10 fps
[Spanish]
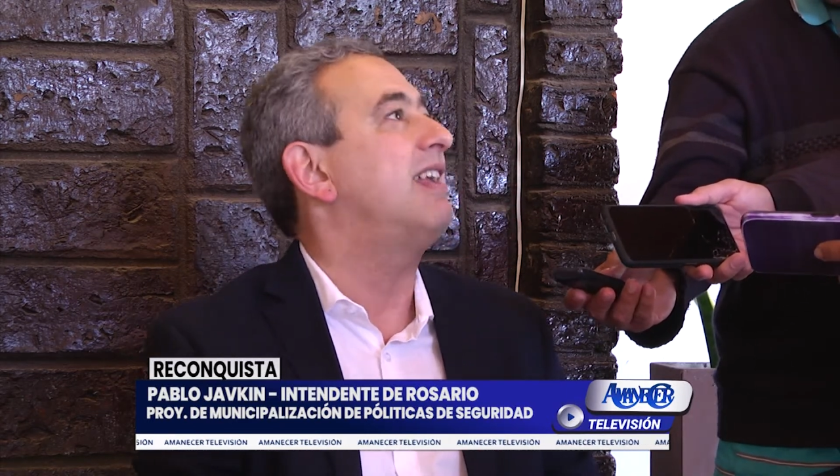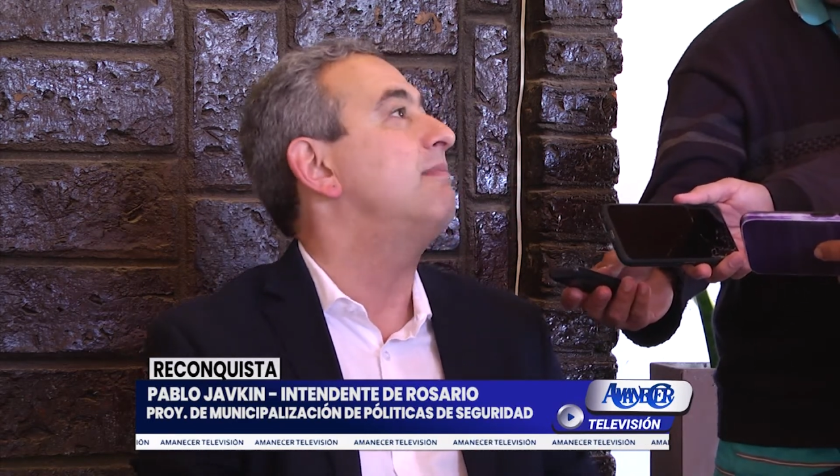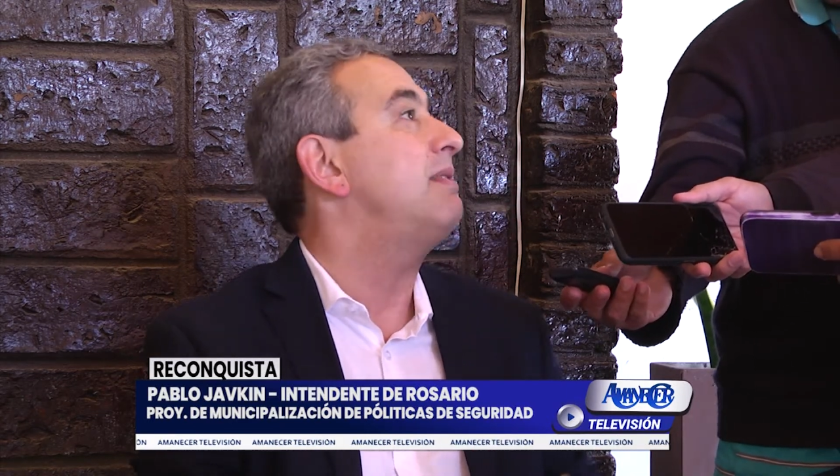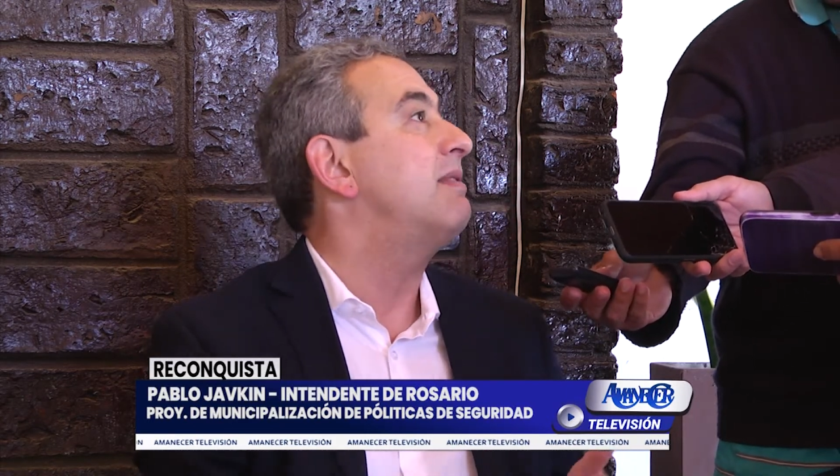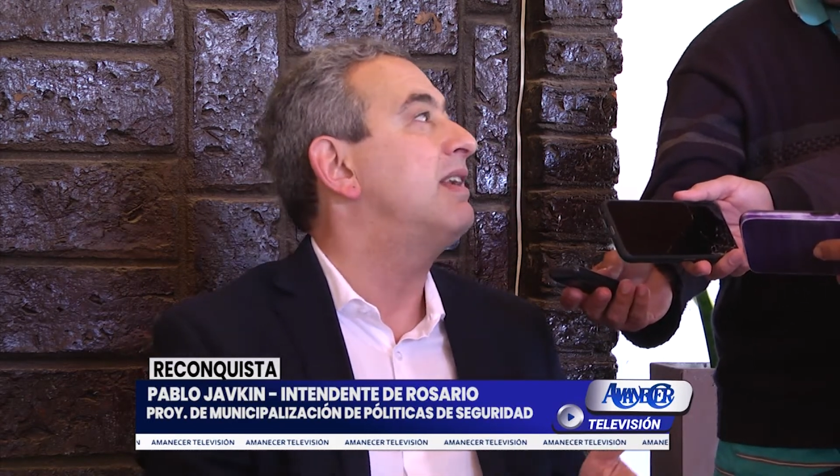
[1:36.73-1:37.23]

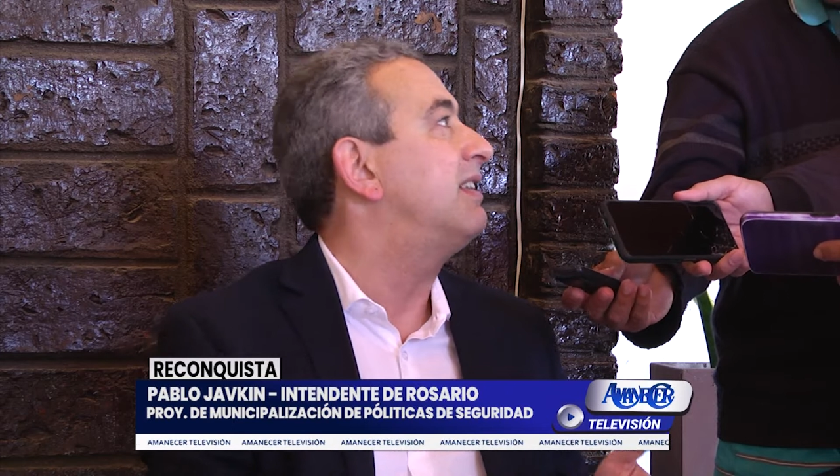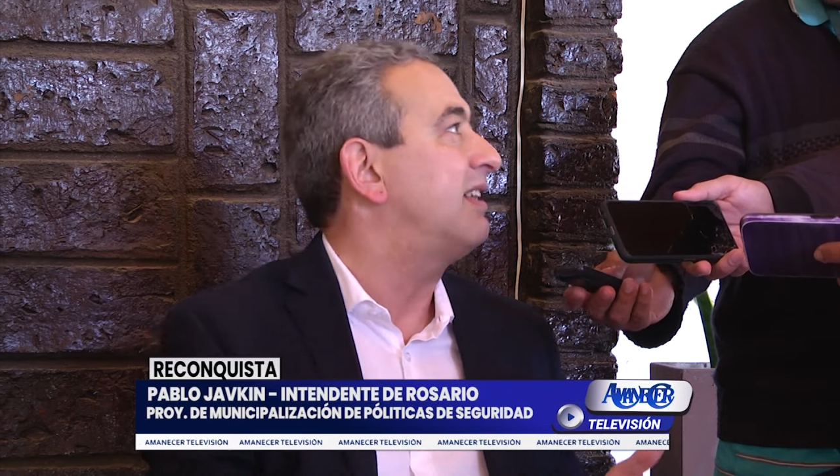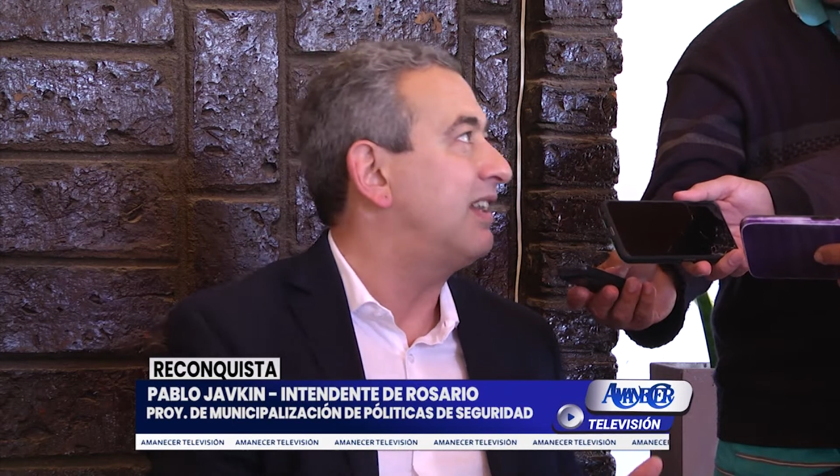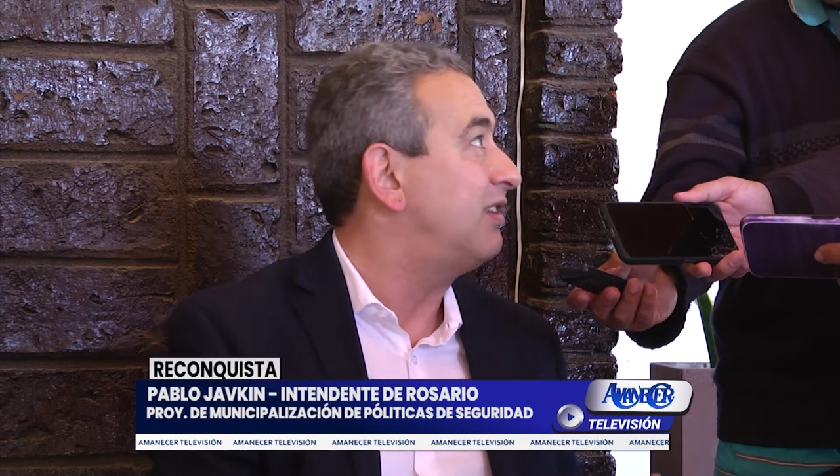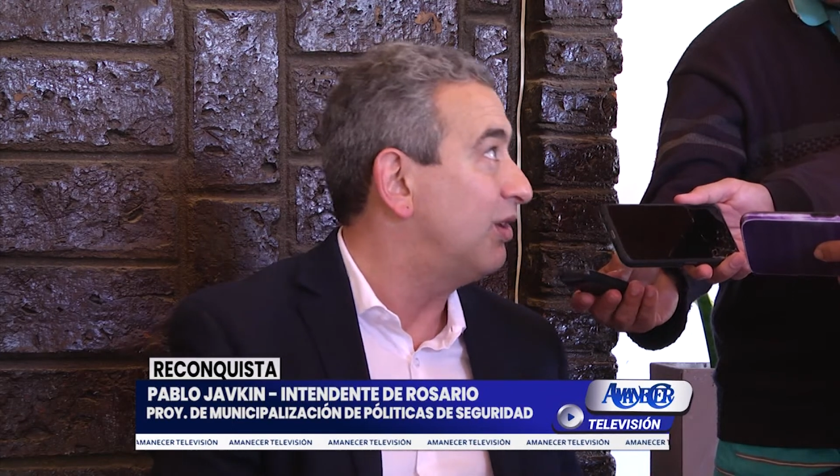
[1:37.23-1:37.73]
quien vive en el
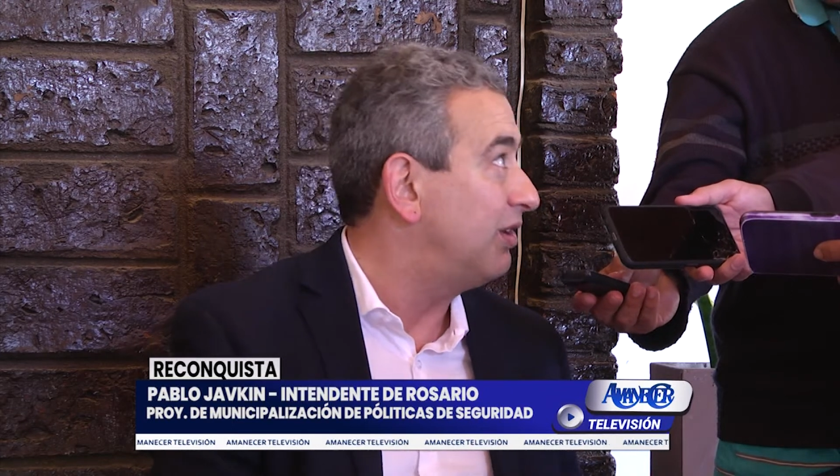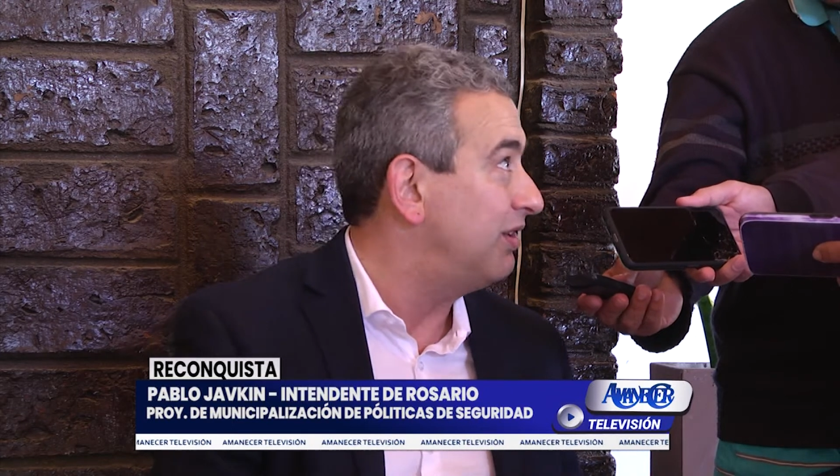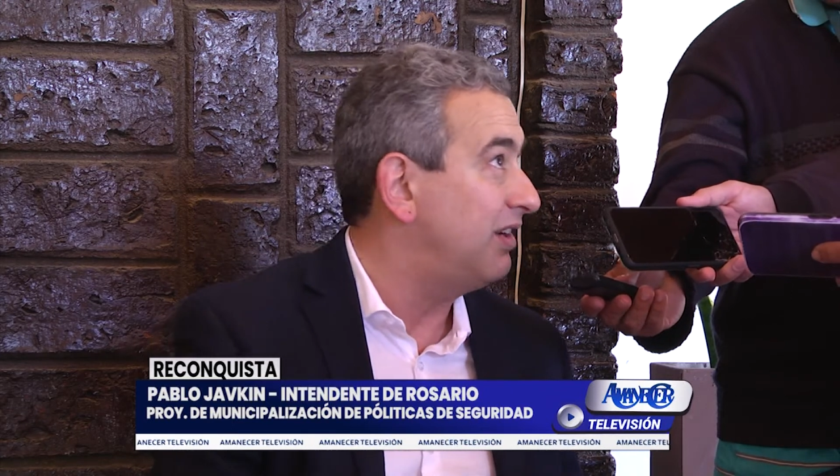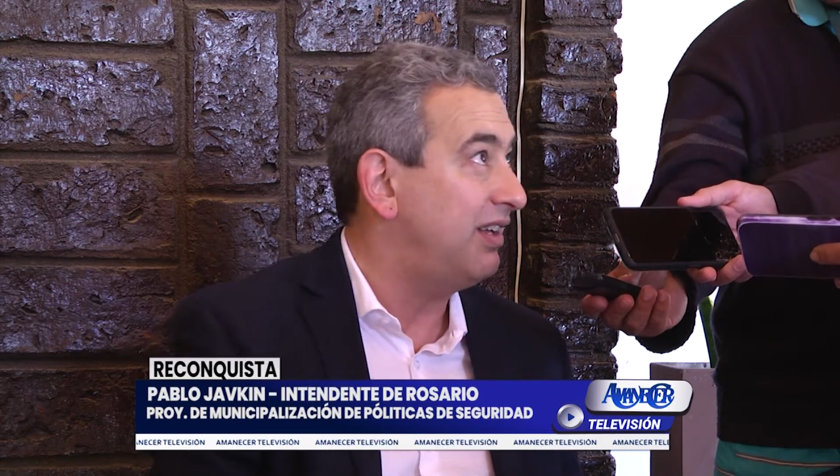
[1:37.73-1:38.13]
territorio.